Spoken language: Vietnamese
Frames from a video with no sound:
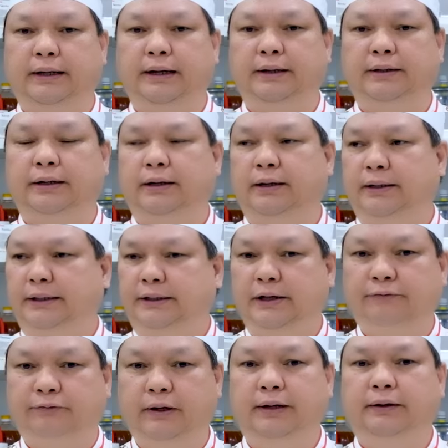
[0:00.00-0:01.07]
à, giờ cái
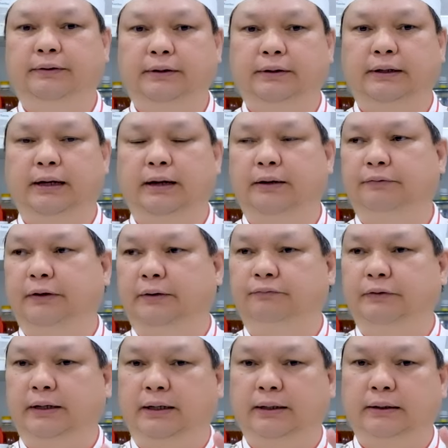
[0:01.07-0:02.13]
chi phí à, về
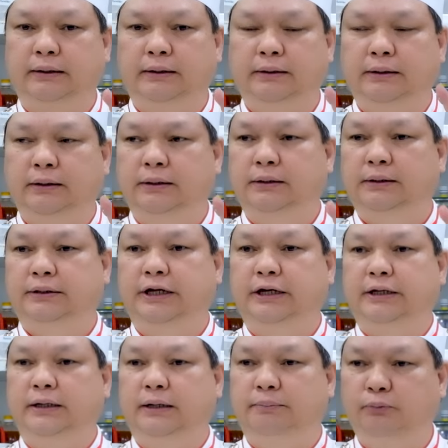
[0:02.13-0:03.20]
về
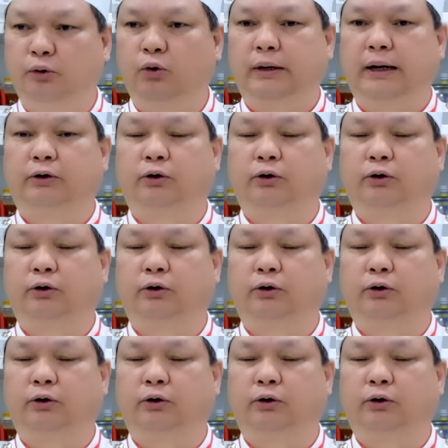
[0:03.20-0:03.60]
khi à, mua cá